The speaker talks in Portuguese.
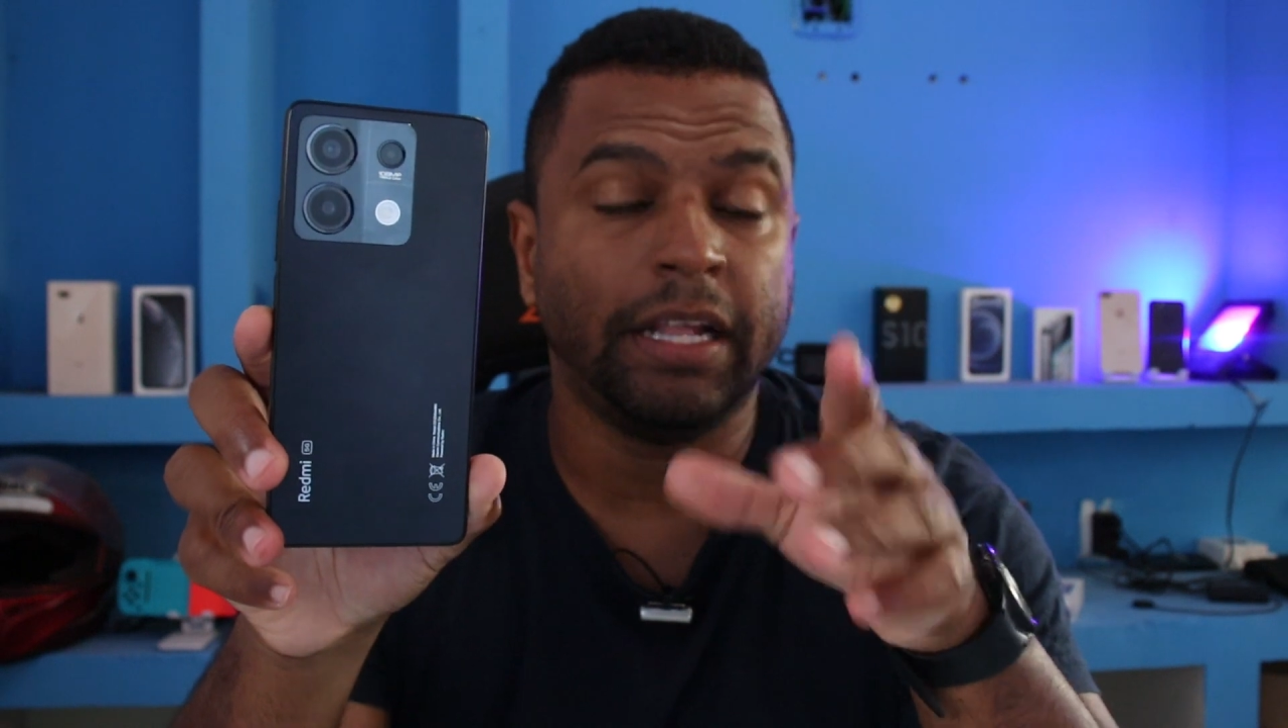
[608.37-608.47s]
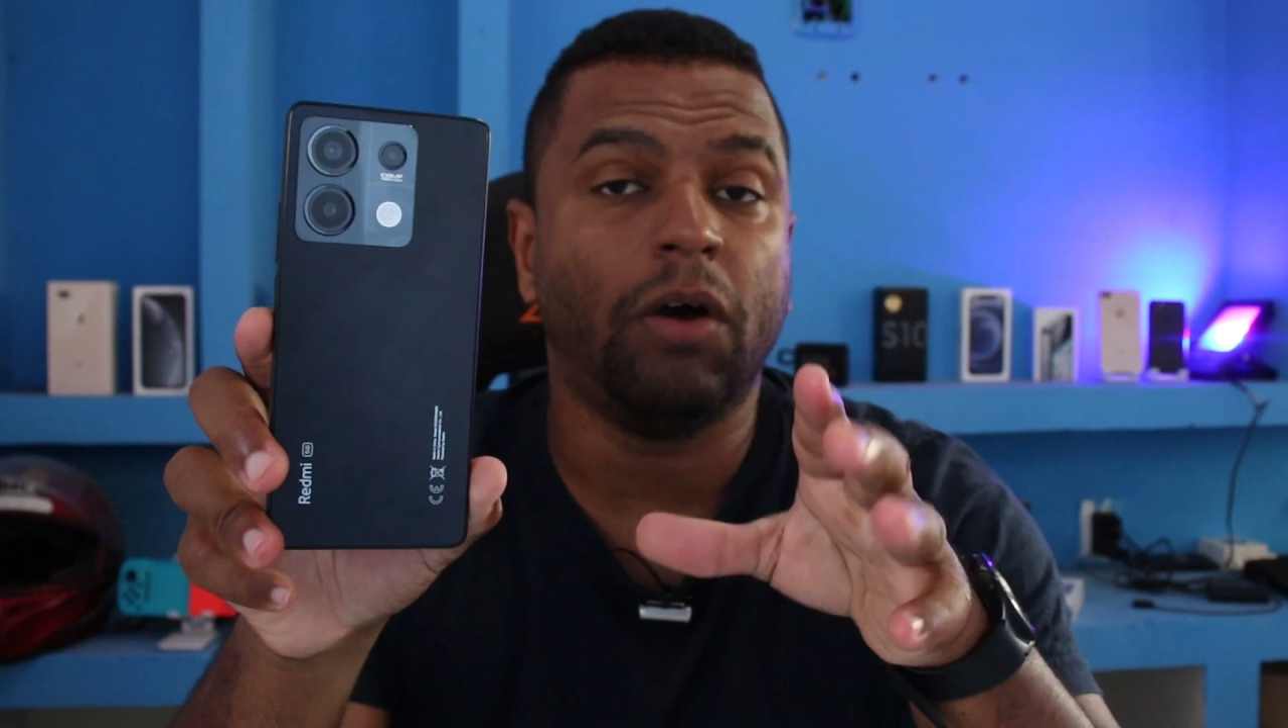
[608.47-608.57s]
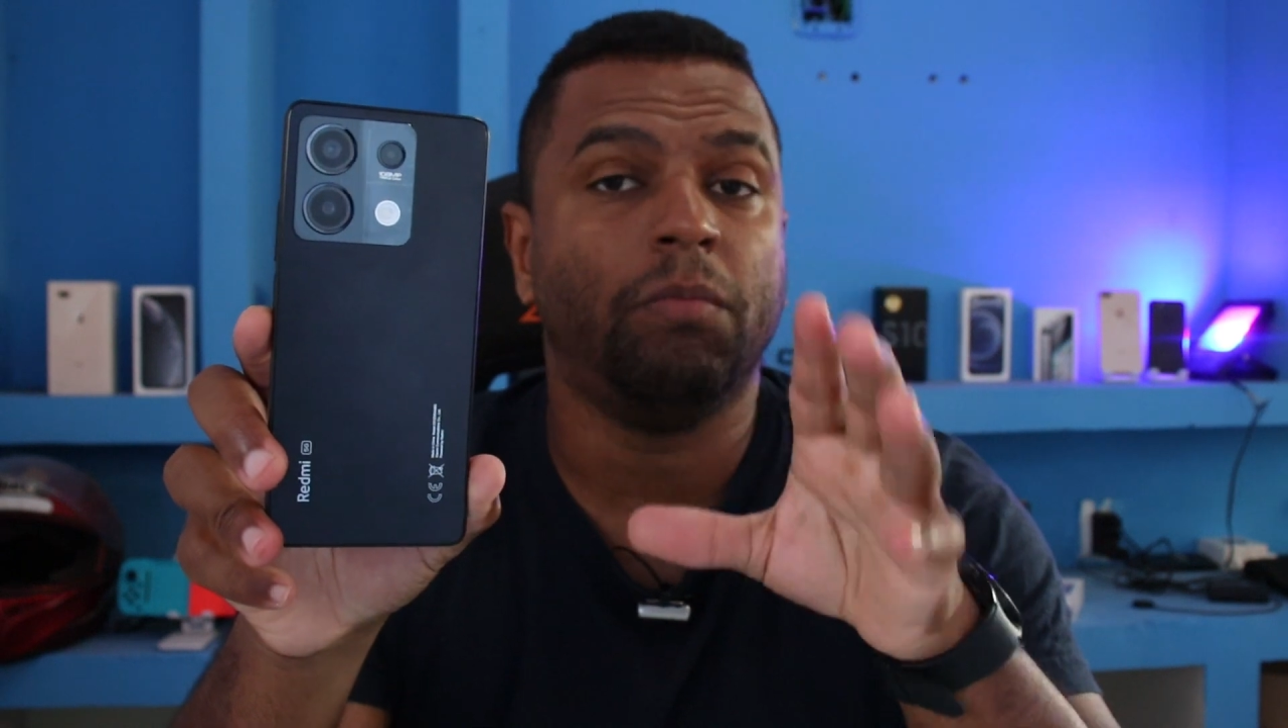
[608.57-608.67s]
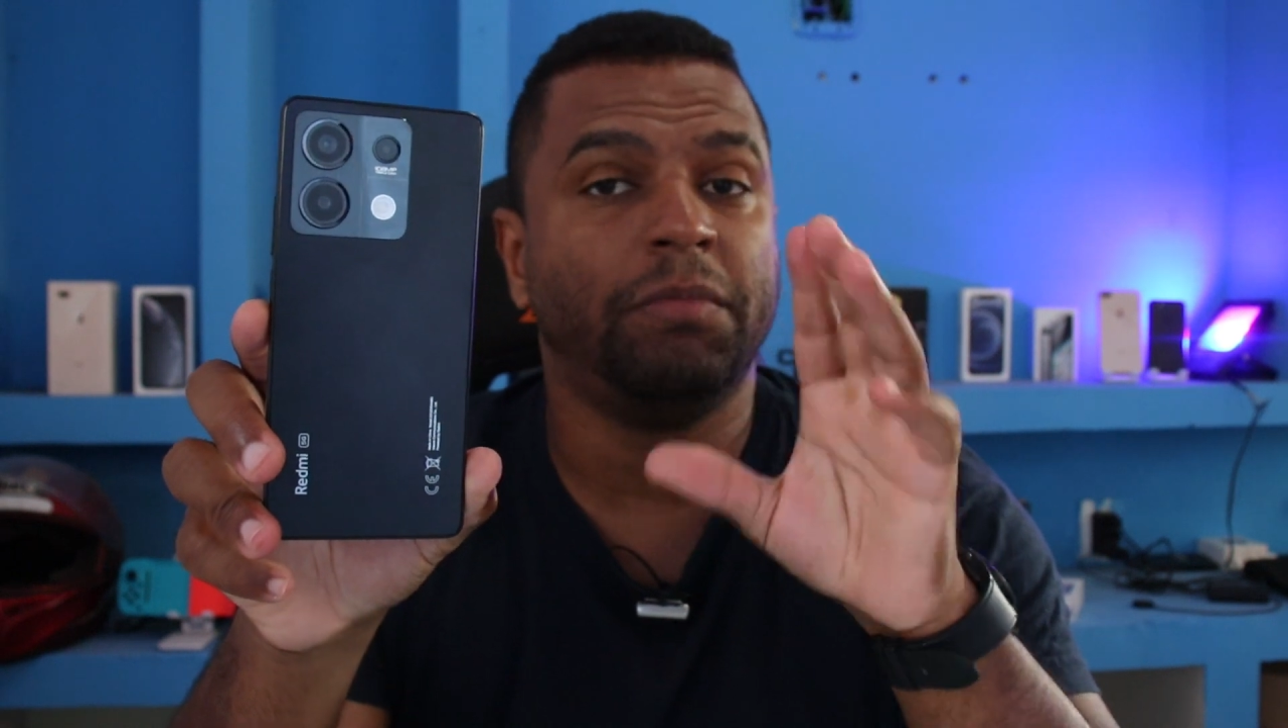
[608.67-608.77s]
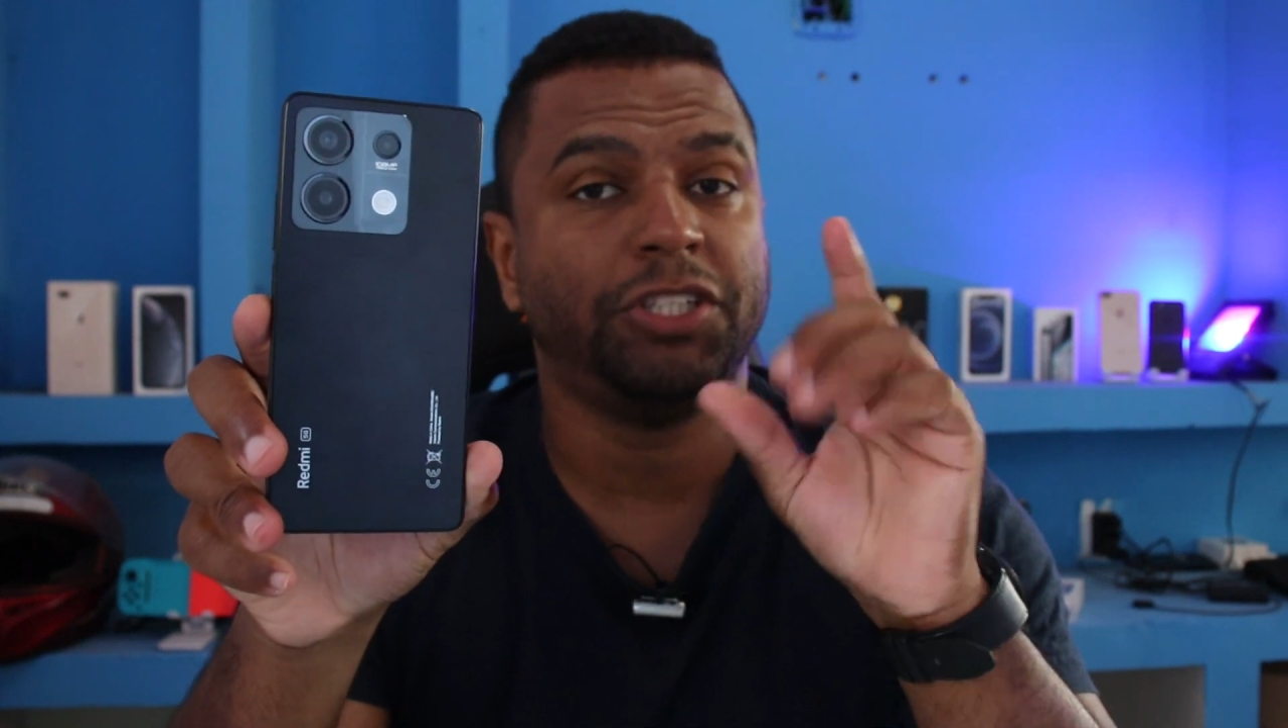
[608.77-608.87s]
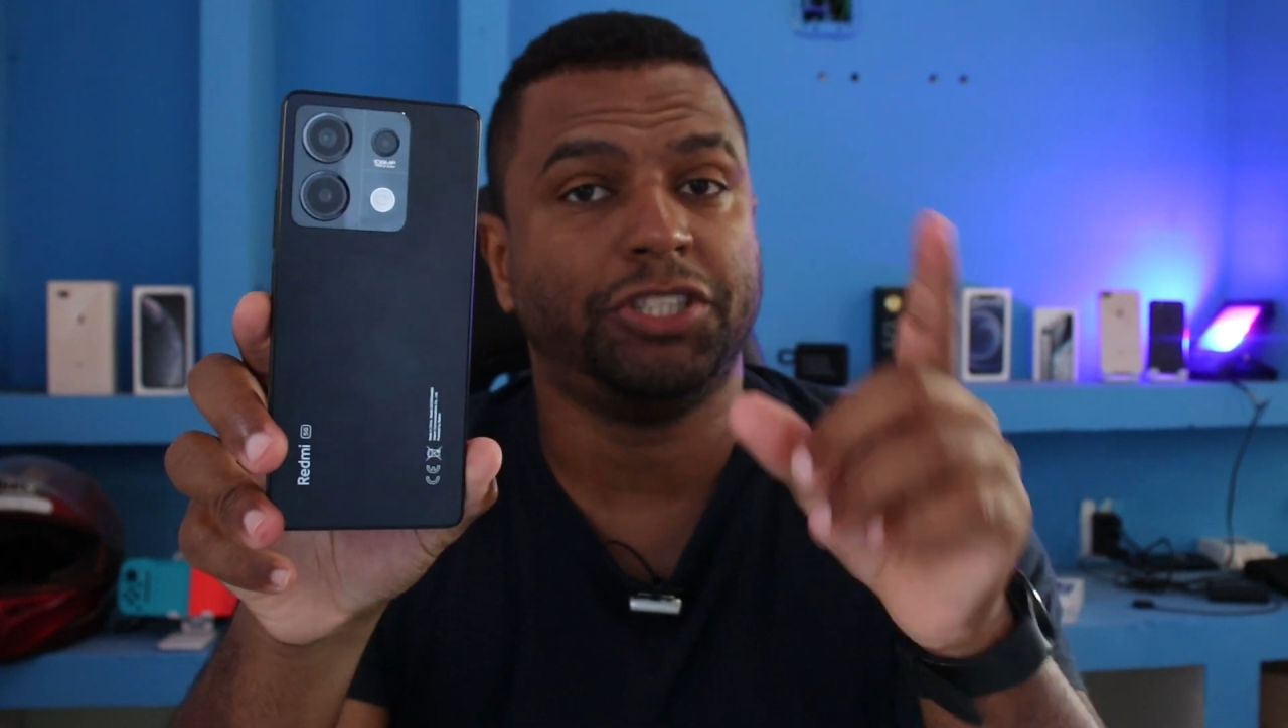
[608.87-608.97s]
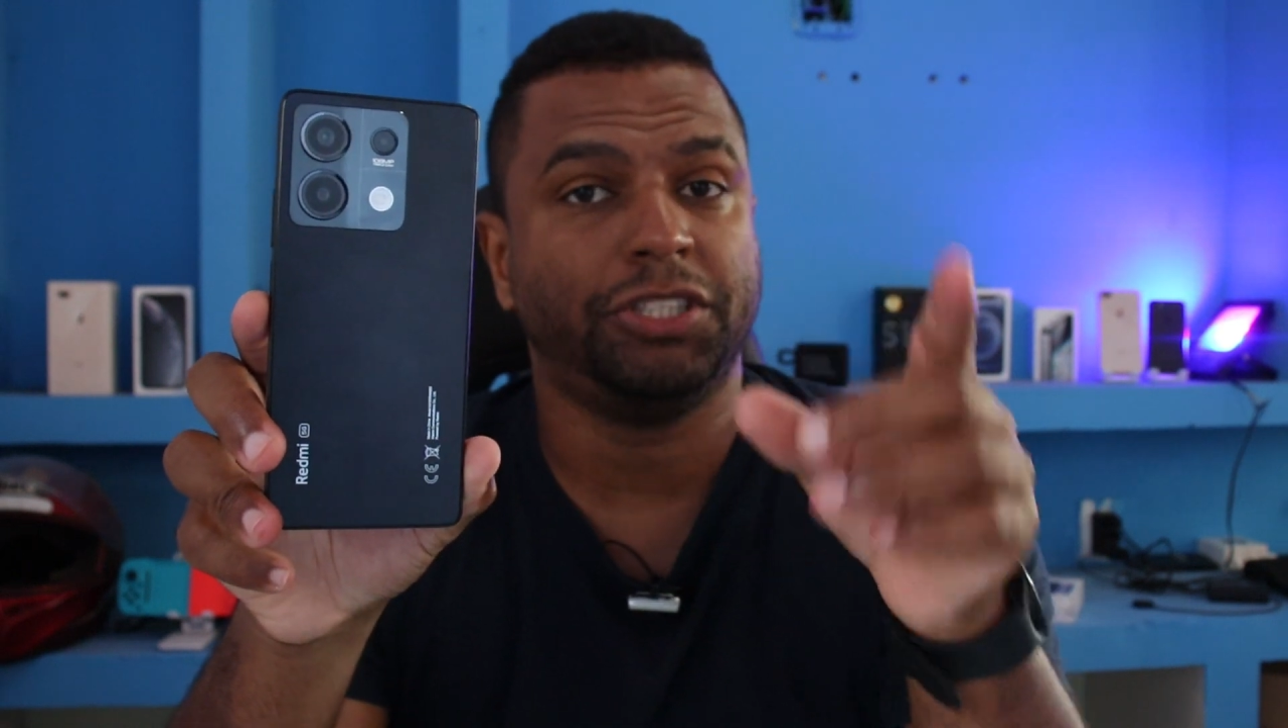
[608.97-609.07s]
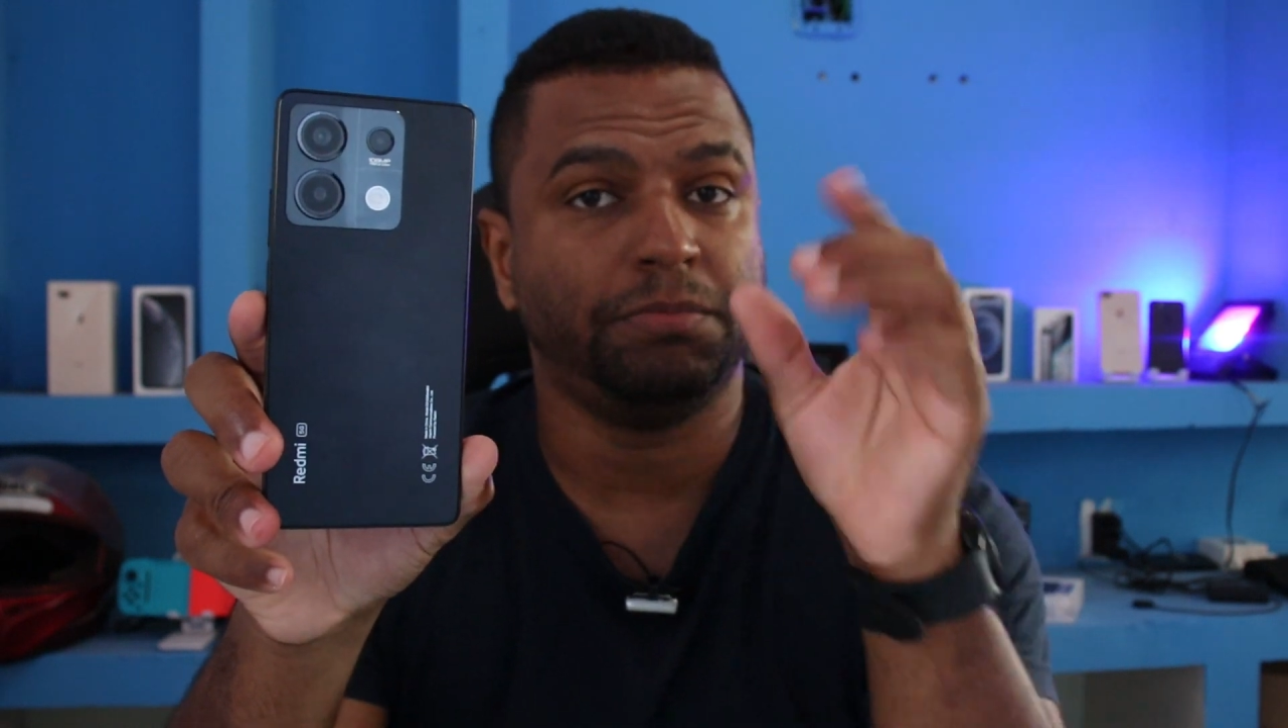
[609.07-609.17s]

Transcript: Não, menti,